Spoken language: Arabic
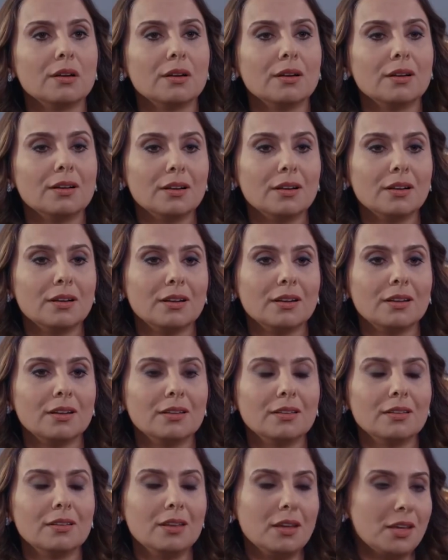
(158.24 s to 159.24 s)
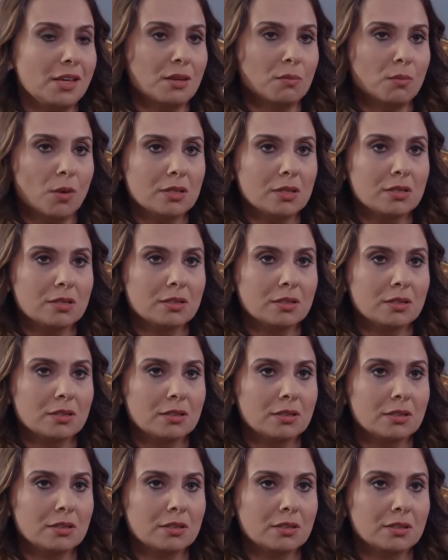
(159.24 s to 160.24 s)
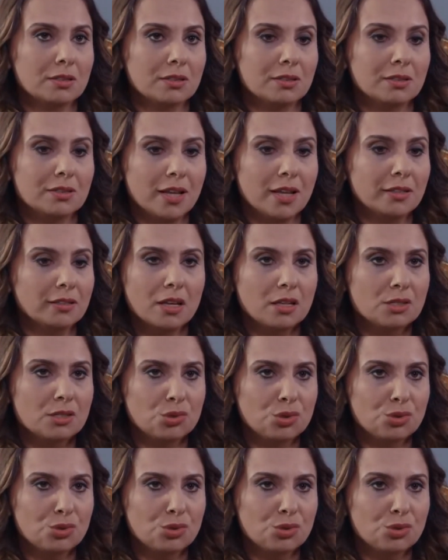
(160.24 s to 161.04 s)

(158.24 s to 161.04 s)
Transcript: أه ما عم لمح على شيء بس انت